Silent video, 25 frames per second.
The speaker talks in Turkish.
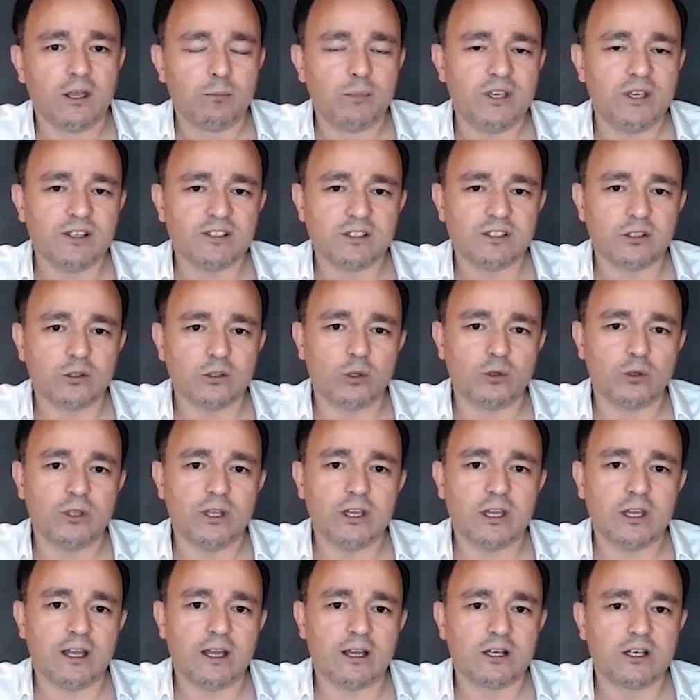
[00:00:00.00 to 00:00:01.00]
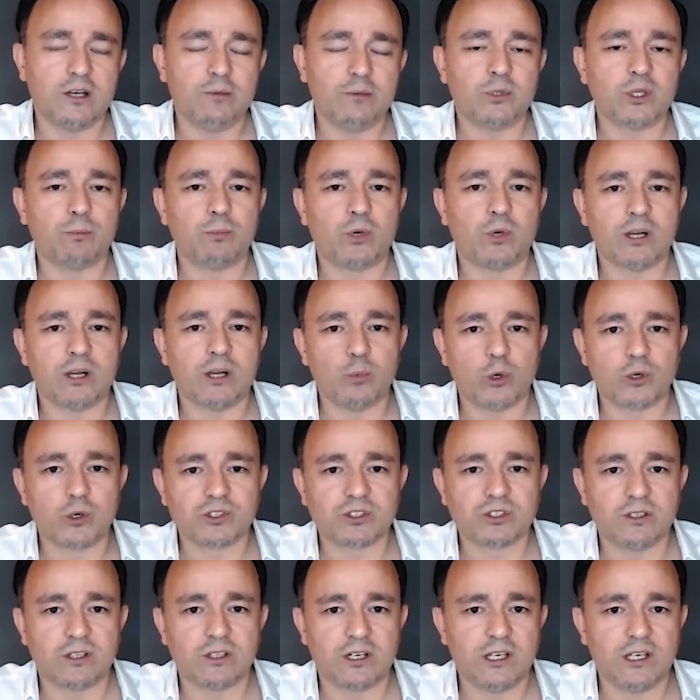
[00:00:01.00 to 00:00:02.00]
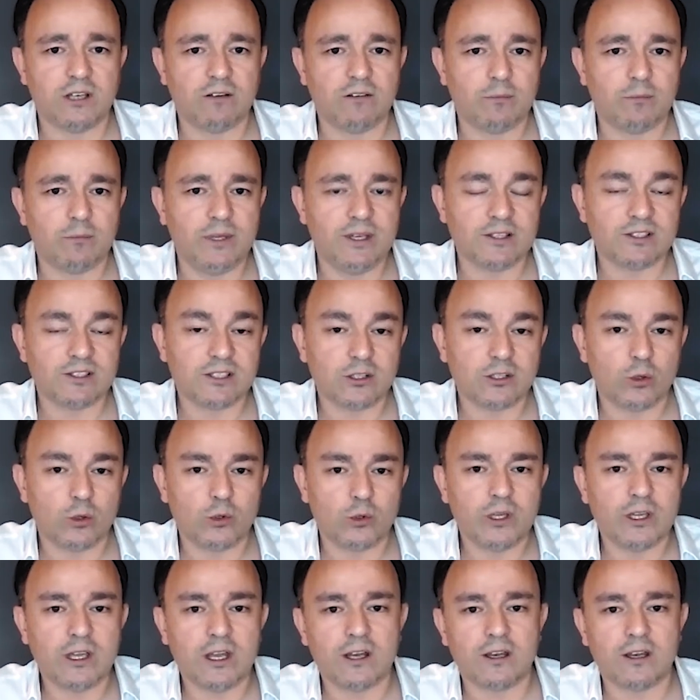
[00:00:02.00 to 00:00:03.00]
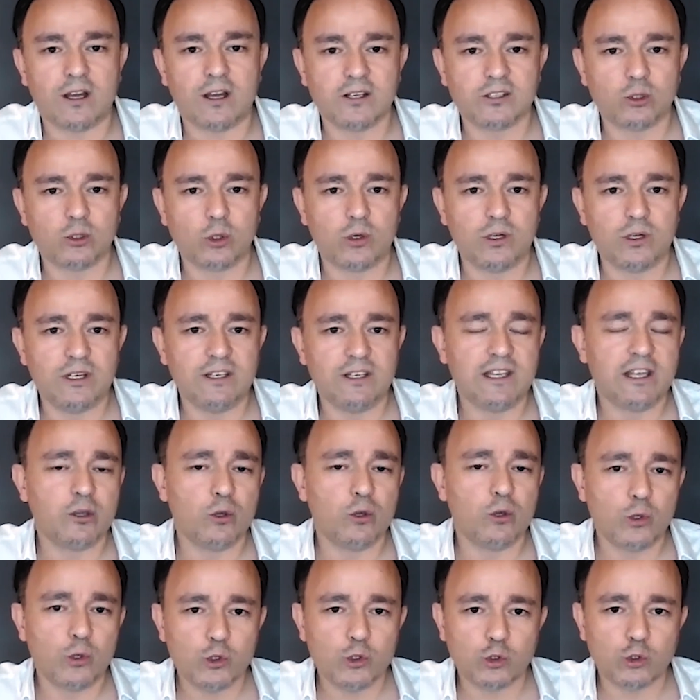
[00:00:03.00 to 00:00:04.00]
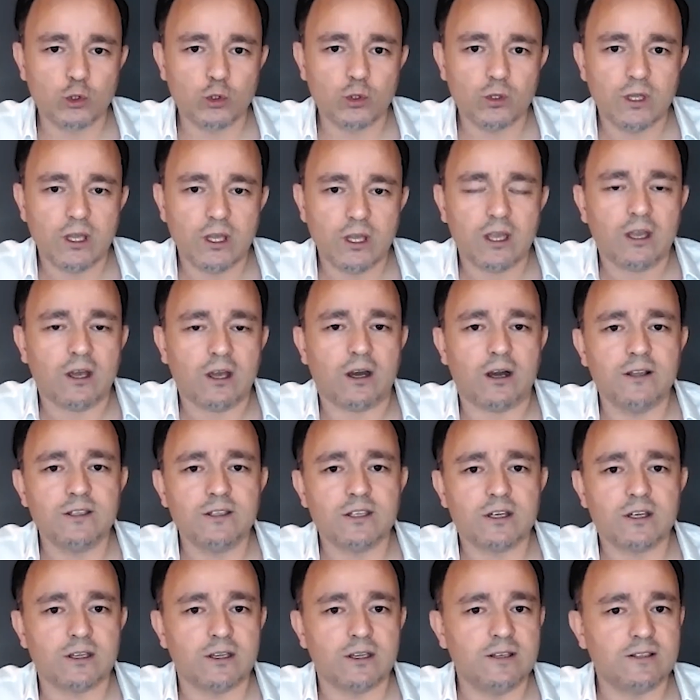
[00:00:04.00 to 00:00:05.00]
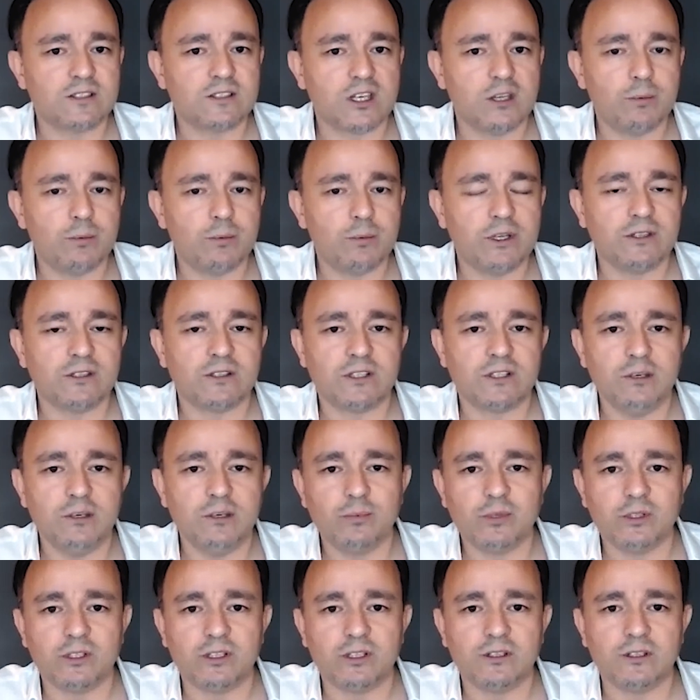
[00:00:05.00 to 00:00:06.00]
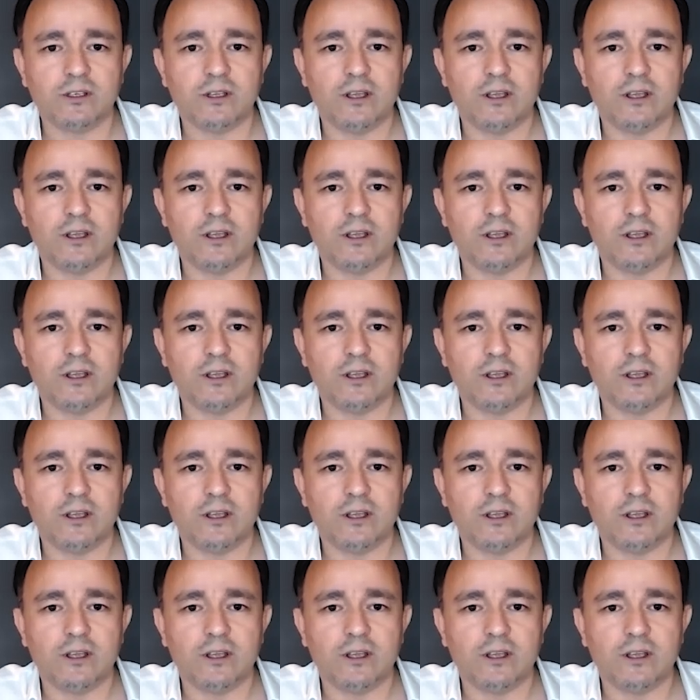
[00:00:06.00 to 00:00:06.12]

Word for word: piyasanın önde gelen kripto para borsalarıyla ve piyasanın önde gelen aktörleriyle görüştü ancak XRP'nin Ripple'ın